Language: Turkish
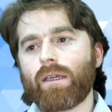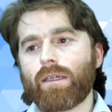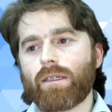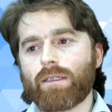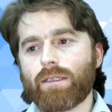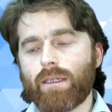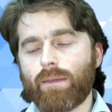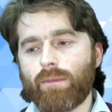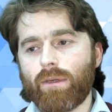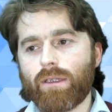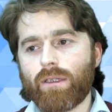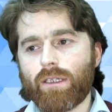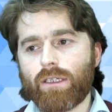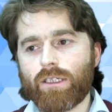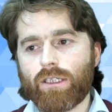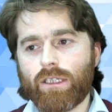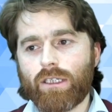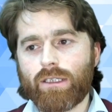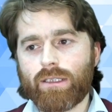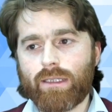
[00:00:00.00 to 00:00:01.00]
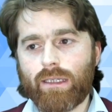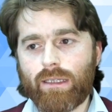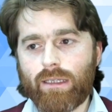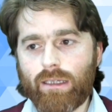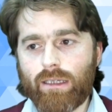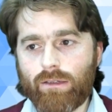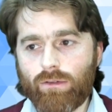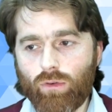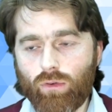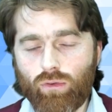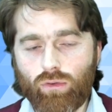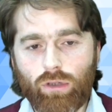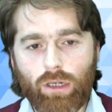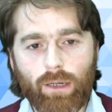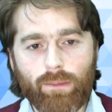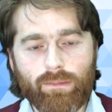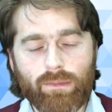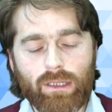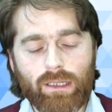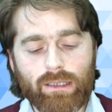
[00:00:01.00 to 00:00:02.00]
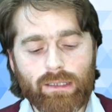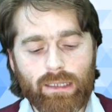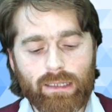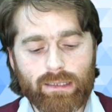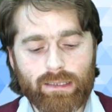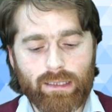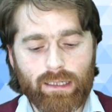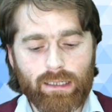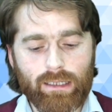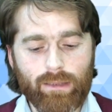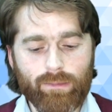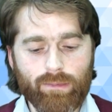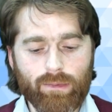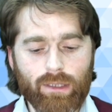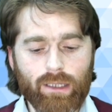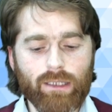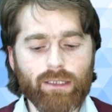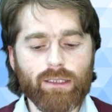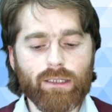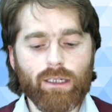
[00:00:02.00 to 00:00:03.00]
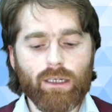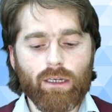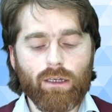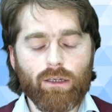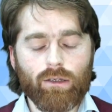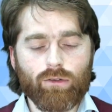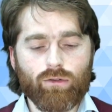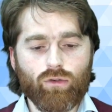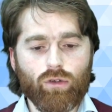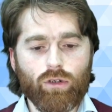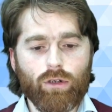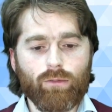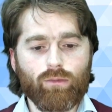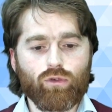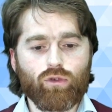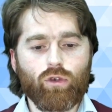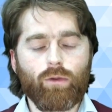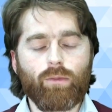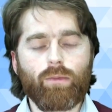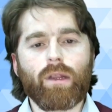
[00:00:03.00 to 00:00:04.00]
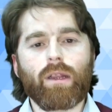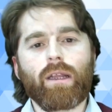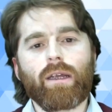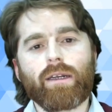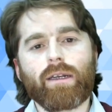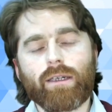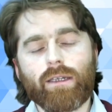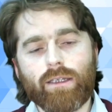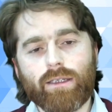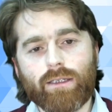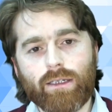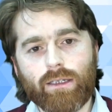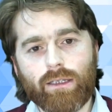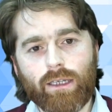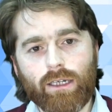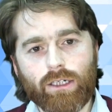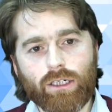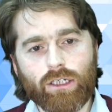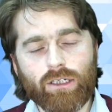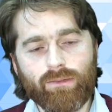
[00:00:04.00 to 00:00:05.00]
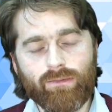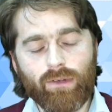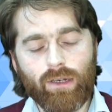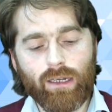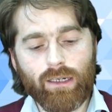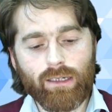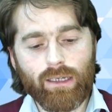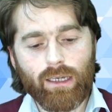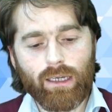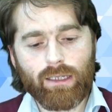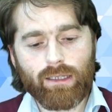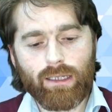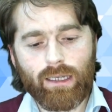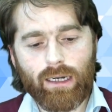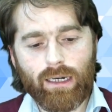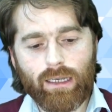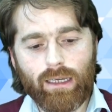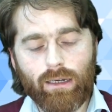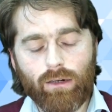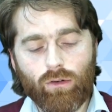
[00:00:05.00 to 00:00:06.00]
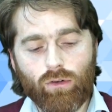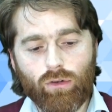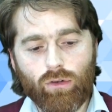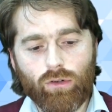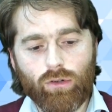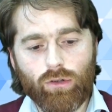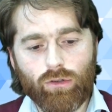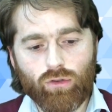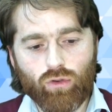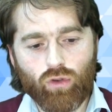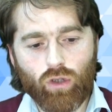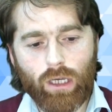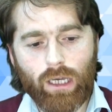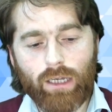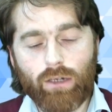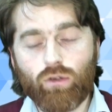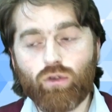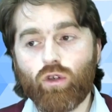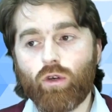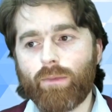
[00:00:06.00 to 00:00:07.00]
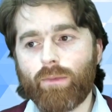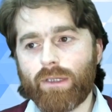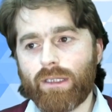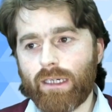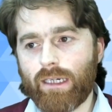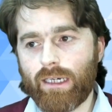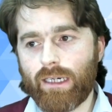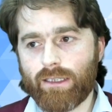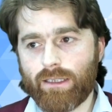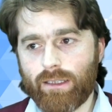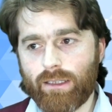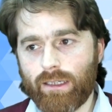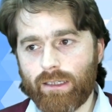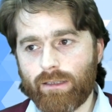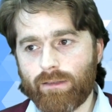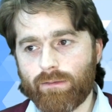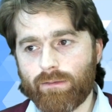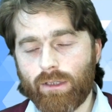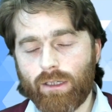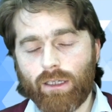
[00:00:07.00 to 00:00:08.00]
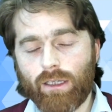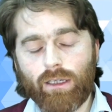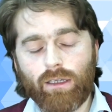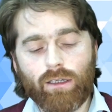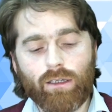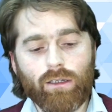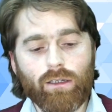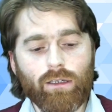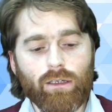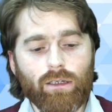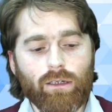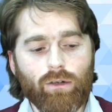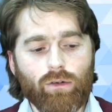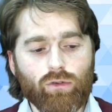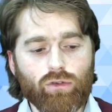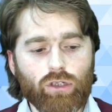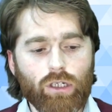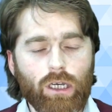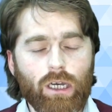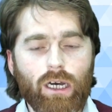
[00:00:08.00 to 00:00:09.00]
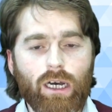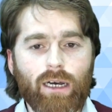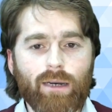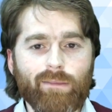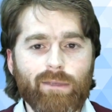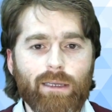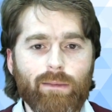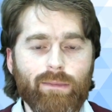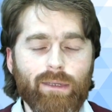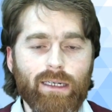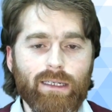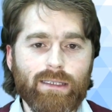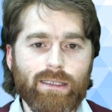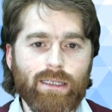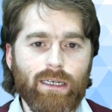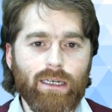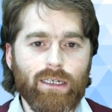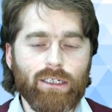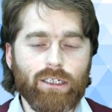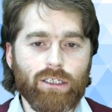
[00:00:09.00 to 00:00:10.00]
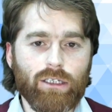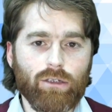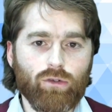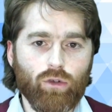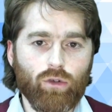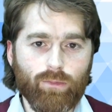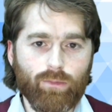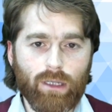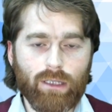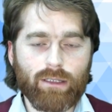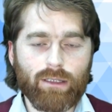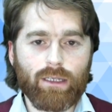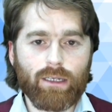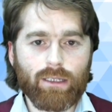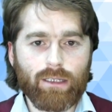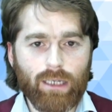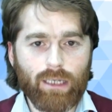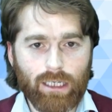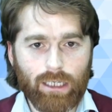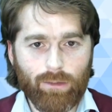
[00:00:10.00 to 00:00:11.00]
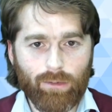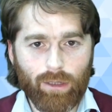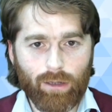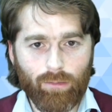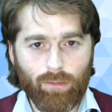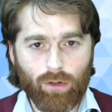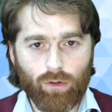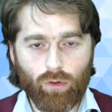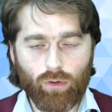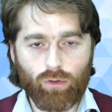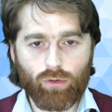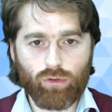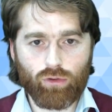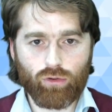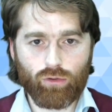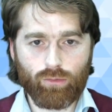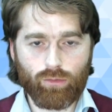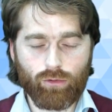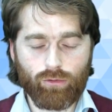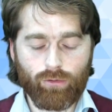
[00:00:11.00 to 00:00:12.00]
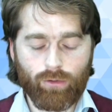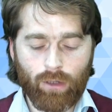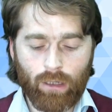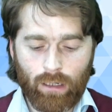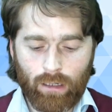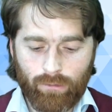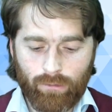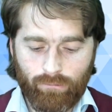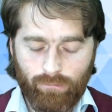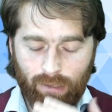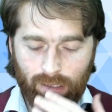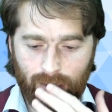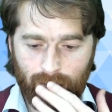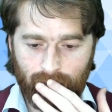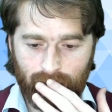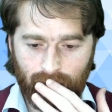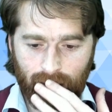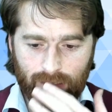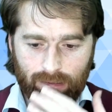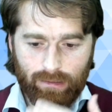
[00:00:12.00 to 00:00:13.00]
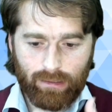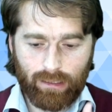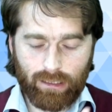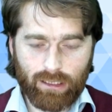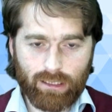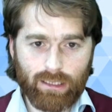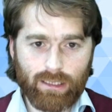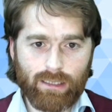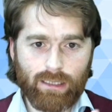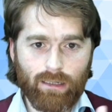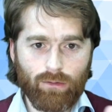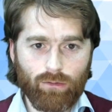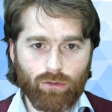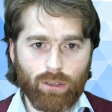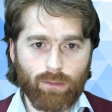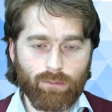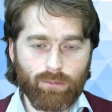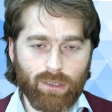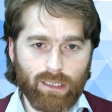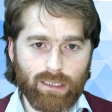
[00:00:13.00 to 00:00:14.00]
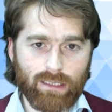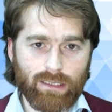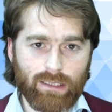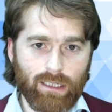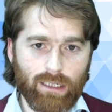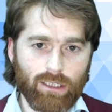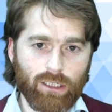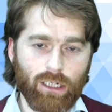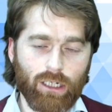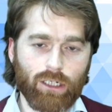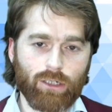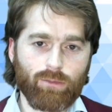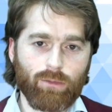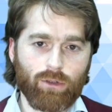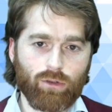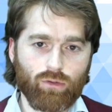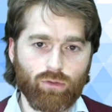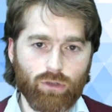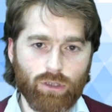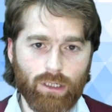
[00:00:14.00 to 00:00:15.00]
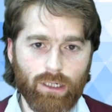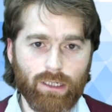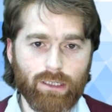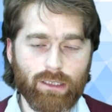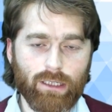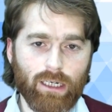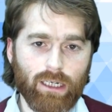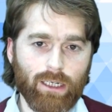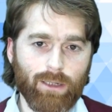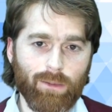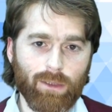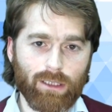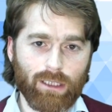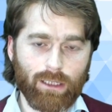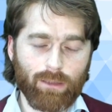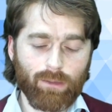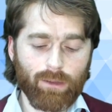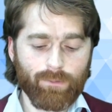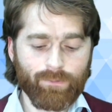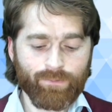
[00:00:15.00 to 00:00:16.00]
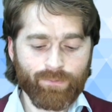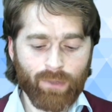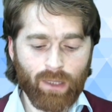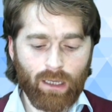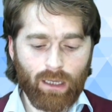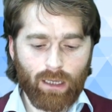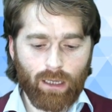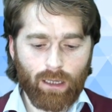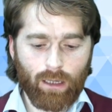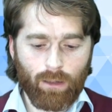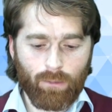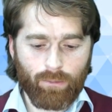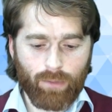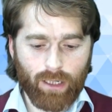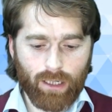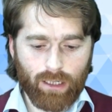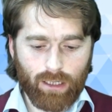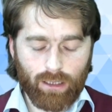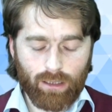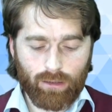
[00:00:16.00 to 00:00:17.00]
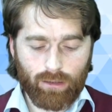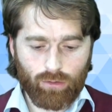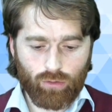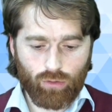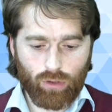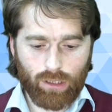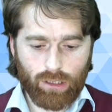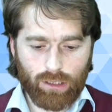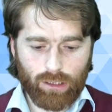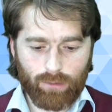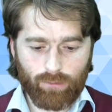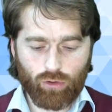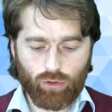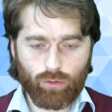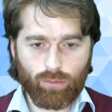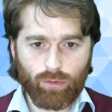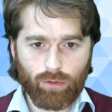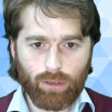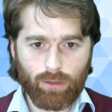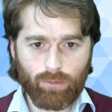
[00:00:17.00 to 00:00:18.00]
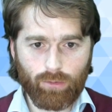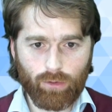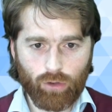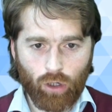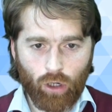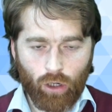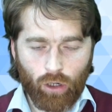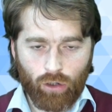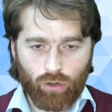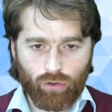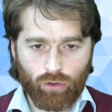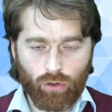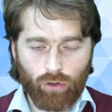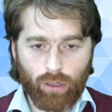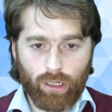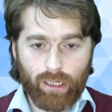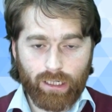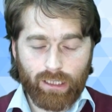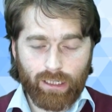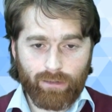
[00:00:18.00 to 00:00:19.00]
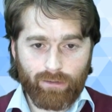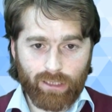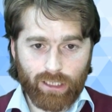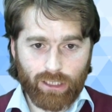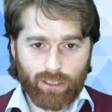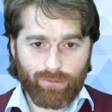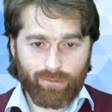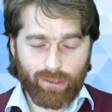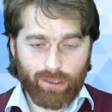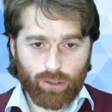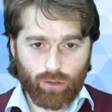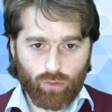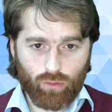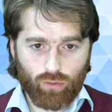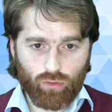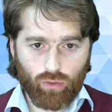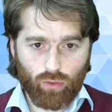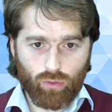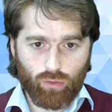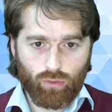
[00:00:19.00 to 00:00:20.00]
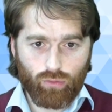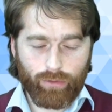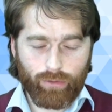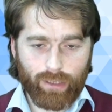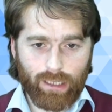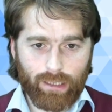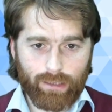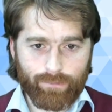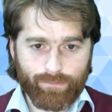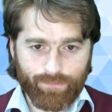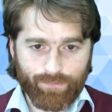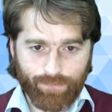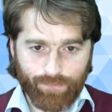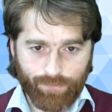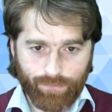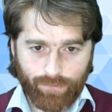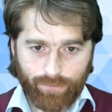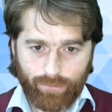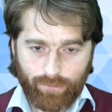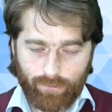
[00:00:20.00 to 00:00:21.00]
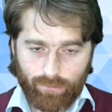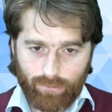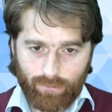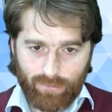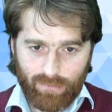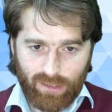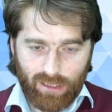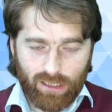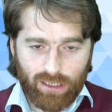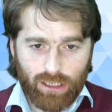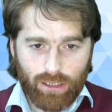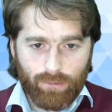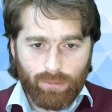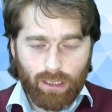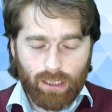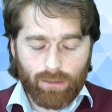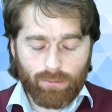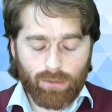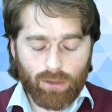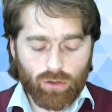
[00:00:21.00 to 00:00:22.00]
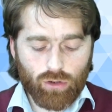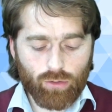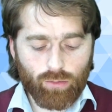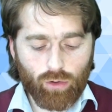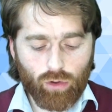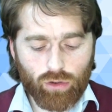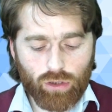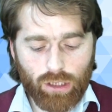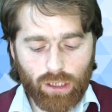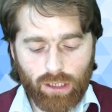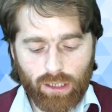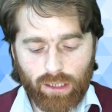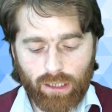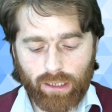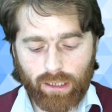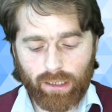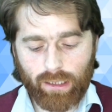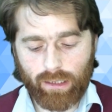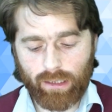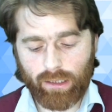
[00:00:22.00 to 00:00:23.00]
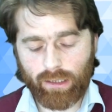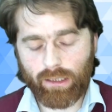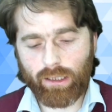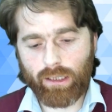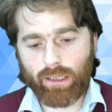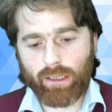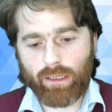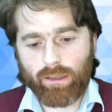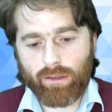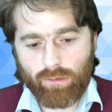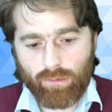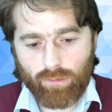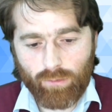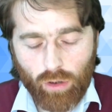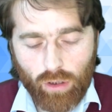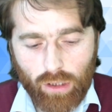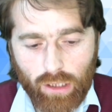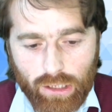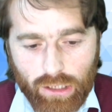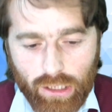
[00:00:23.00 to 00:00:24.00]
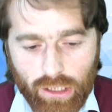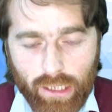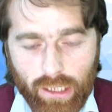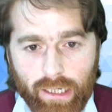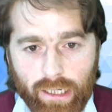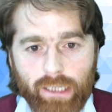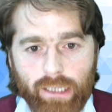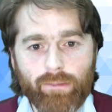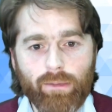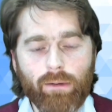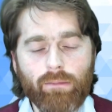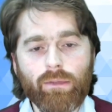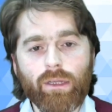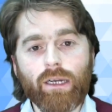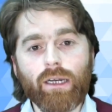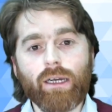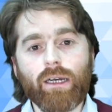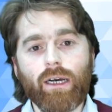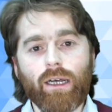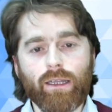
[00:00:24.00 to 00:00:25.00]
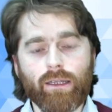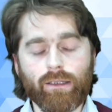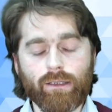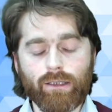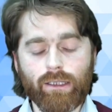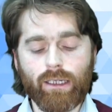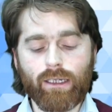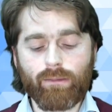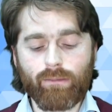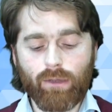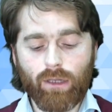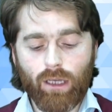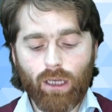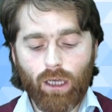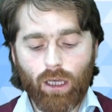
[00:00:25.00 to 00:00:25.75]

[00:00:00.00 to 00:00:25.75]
Zamanla işte insanlar okul yaptılar, dershane yaptılar. Sonra bu sohbetler sıklaştı filan. Derken o her sohbete katılan e, hocaya, abiye biraz daha işte toplantıları takip etme rolü şu bu verildi. Hatta işte sen hocam bir iki sene çalışma şu işleri takip et gibi para, yönetim, şu bu gibi roller yavaş yavaş o çok güvenilen cemaat mensubu hocalara e, bölgecilere, imamlara kaldı diyelim.